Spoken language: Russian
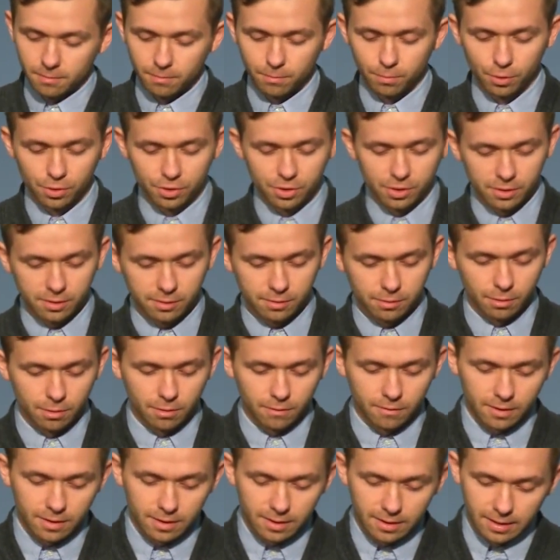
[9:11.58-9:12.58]
Божье
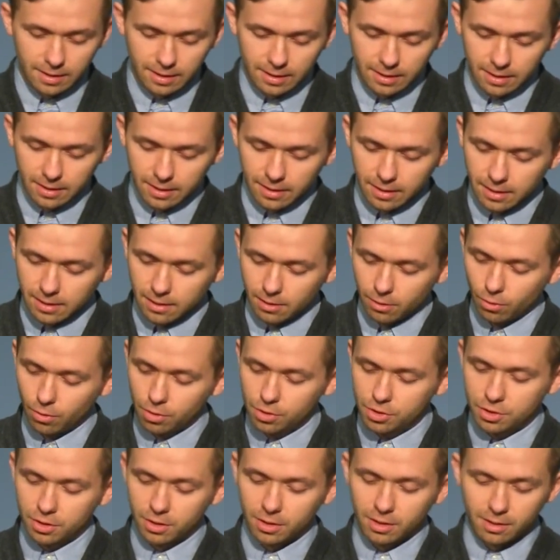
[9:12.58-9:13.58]
Слово.
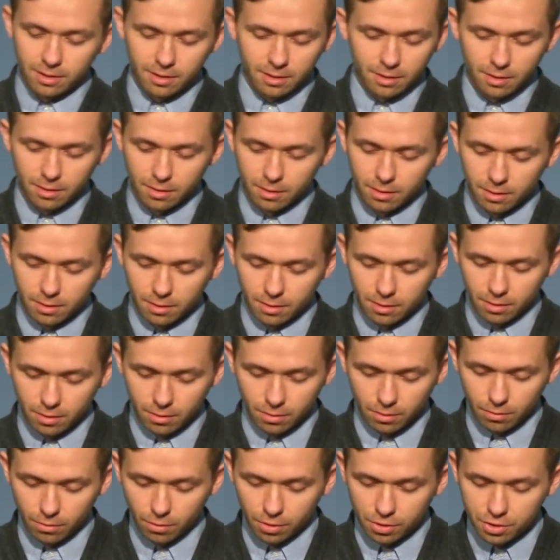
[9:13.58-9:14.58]
Очень,
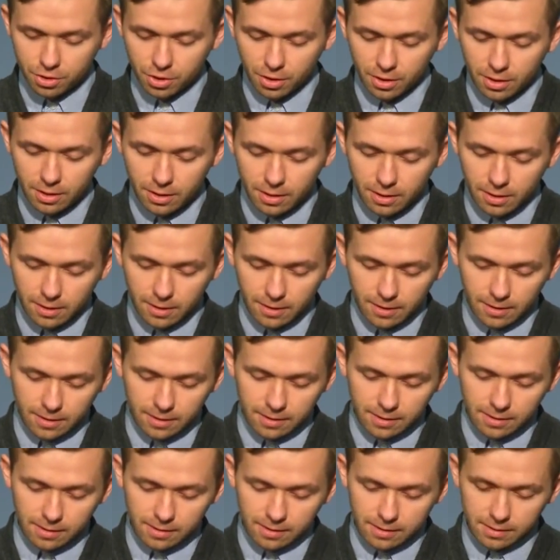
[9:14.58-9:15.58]
очень э,
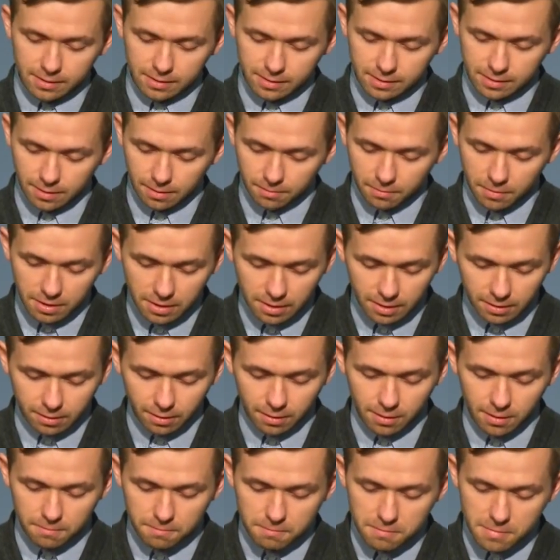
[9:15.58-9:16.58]

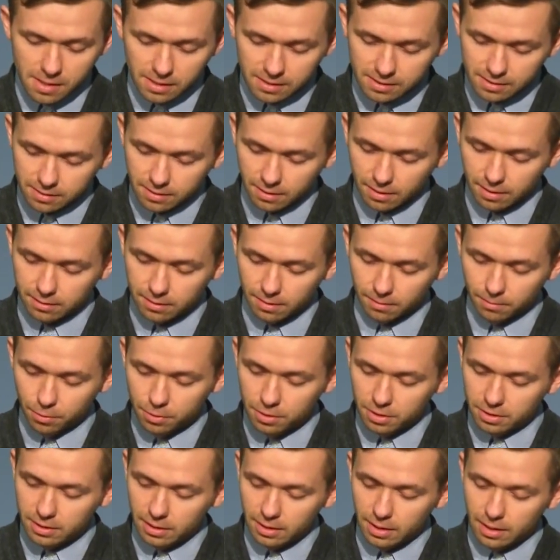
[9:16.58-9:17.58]
знаменитое место, это
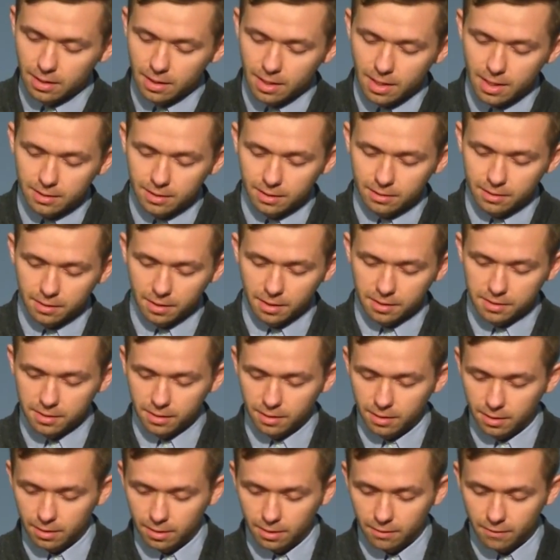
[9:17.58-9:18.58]
будет Иоанна
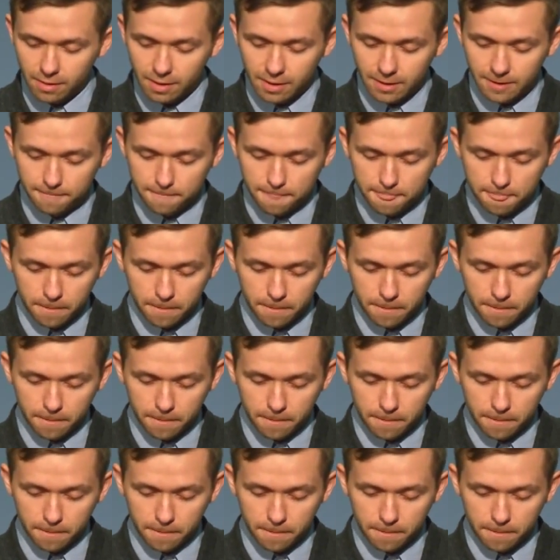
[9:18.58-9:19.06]
3 глава